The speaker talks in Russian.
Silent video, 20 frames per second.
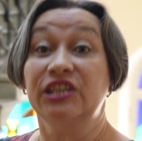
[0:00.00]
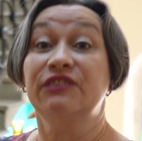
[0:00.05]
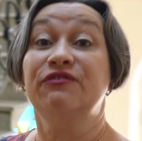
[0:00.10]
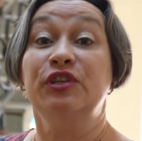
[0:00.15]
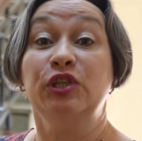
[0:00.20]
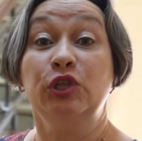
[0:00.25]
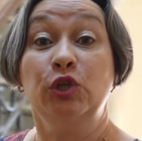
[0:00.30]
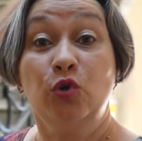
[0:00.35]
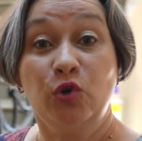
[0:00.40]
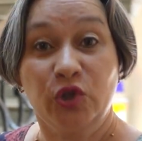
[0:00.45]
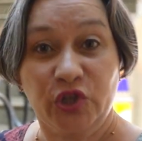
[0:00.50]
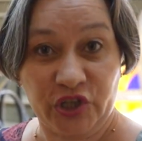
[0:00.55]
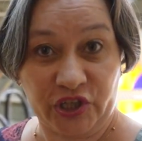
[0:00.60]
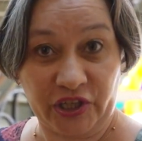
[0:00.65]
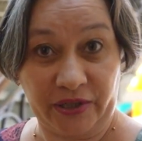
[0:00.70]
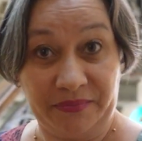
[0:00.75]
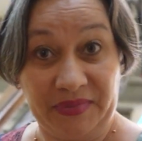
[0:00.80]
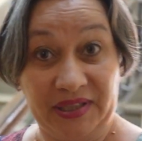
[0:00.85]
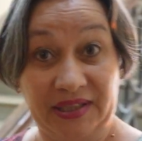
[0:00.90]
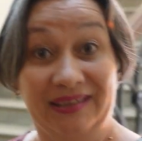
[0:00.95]
и
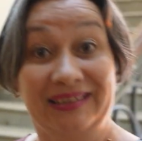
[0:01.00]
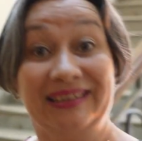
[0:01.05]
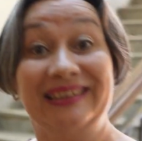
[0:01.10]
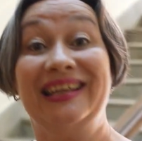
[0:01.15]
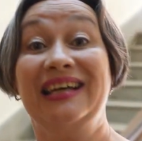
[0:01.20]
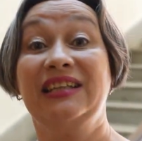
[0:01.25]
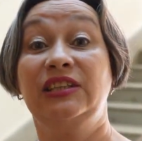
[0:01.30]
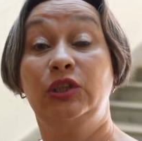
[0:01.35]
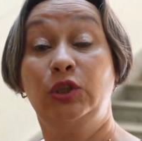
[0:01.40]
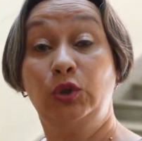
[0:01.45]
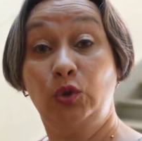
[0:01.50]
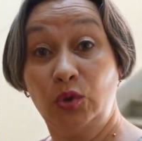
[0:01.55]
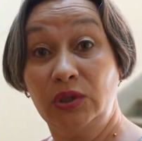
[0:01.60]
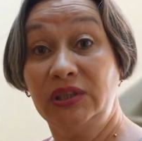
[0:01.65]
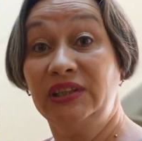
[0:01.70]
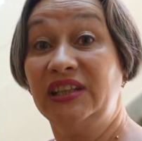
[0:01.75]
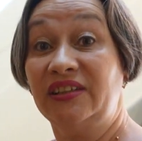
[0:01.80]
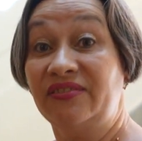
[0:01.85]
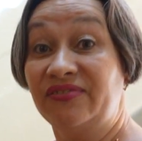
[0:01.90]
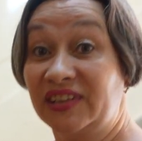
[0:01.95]
внесшими
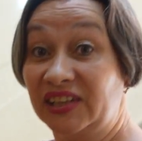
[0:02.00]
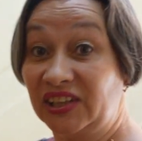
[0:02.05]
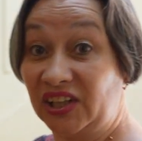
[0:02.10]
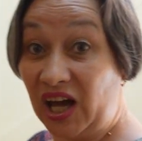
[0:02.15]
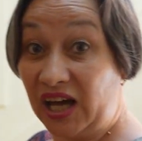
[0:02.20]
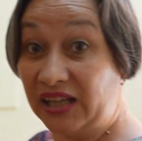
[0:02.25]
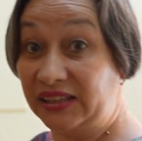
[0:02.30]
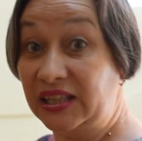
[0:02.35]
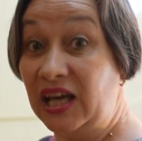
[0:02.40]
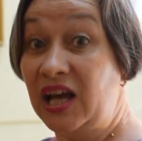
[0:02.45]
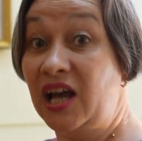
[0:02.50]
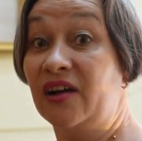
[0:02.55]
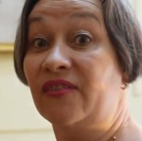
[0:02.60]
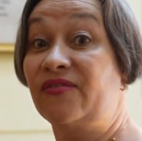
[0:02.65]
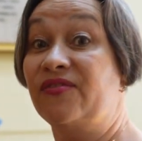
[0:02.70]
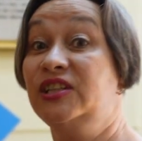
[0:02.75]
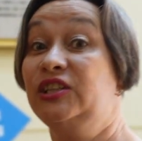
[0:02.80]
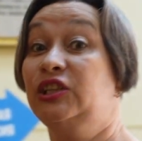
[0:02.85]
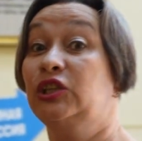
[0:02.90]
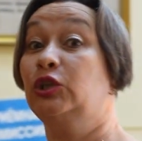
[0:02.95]
достойный вклад
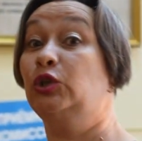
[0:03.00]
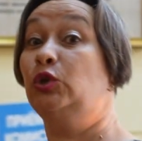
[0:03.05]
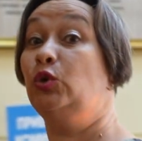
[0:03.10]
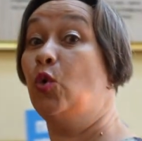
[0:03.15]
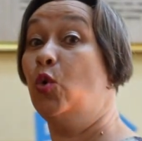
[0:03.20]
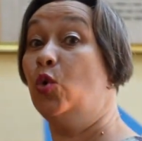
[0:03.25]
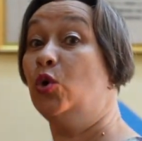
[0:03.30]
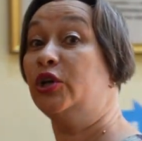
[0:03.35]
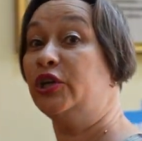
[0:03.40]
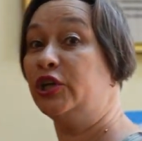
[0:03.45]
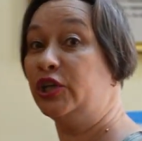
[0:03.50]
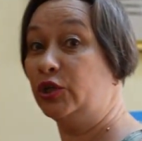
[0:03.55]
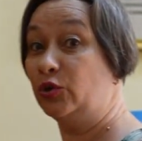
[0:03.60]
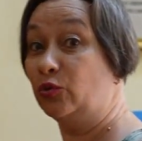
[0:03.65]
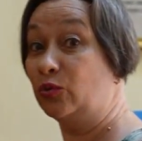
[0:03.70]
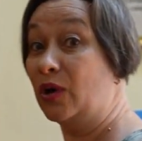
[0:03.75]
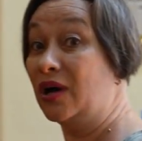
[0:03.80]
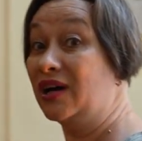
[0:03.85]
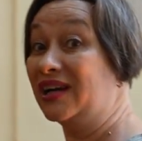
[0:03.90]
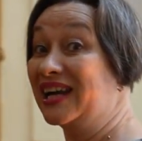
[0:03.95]
в
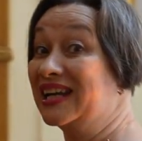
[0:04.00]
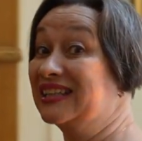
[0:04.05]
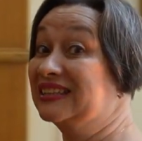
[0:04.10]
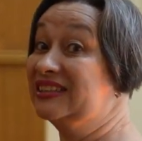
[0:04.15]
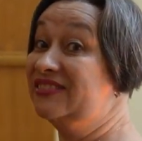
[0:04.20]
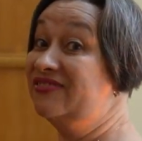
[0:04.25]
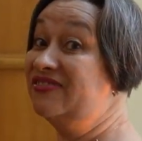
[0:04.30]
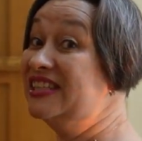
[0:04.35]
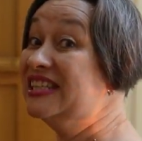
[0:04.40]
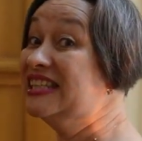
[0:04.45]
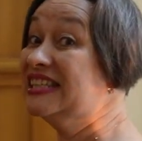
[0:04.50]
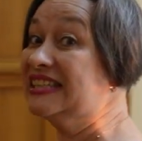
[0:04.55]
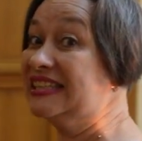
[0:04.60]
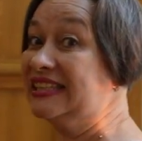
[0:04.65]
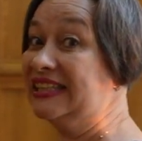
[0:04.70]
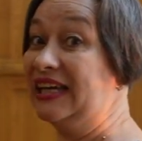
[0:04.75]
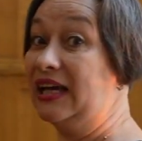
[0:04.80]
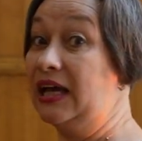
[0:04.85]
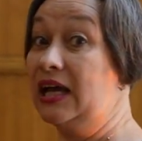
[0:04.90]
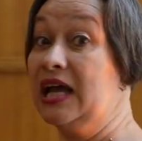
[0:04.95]
историю
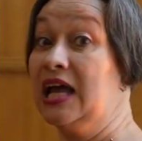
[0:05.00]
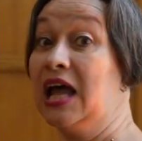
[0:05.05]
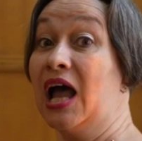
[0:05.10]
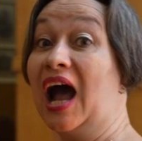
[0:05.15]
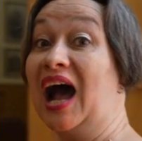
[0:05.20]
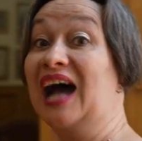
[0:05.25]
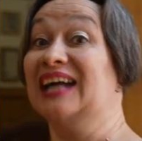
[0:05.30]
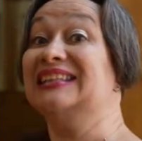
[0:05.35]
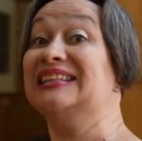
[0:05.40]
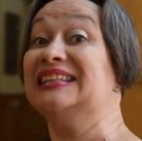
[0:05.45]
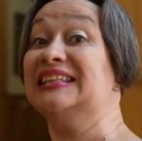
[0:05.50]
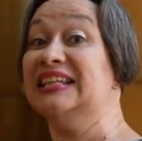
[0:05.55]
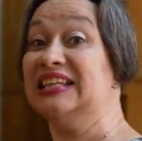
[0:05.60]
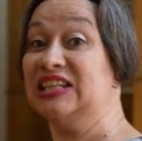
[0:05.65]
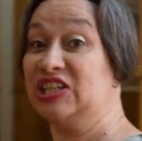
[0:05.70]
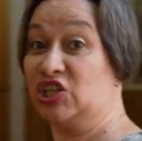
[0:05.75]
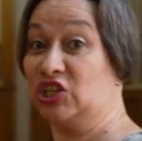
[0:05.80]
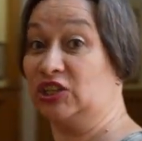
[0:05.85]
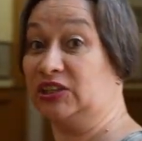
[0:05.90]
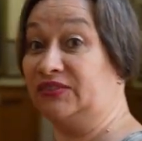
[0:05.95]
развития
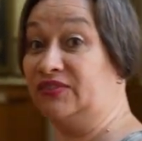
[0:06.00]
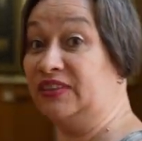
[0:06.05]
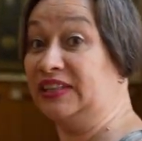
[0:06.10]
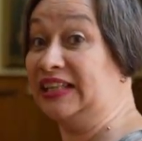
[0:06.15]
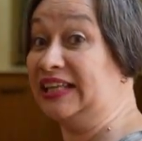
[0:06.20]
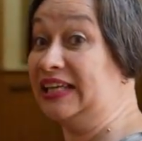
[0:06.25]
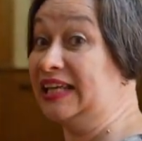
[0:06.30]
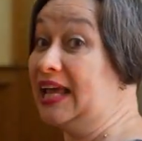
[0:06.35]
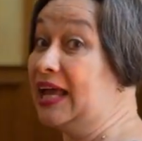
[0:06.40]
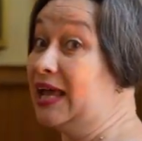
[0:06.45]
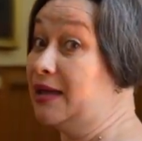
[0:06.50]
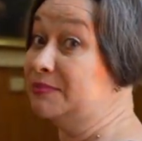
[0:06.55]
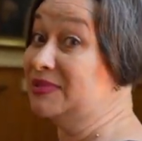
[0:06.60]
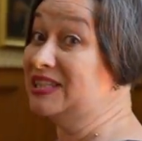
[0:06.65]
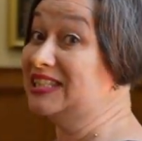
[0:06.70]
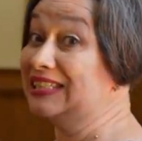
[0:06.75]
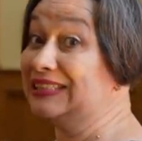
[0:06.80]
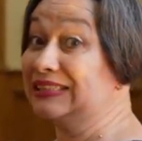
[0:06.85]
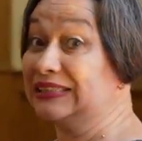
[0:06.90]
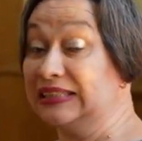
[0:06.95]
отечественной
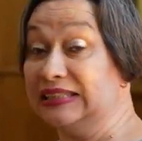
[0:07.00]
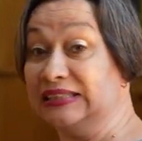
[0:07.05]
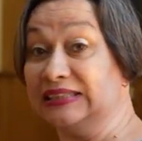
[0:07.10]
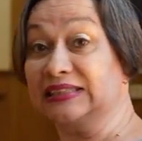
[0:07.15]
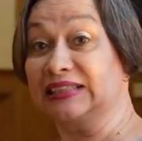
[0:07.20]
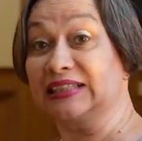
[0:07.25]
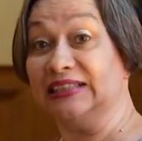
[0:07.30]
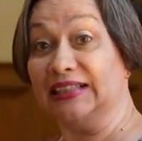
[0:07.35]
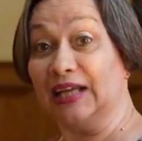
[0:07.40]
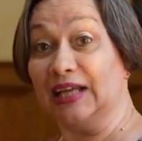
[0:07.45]
медицинской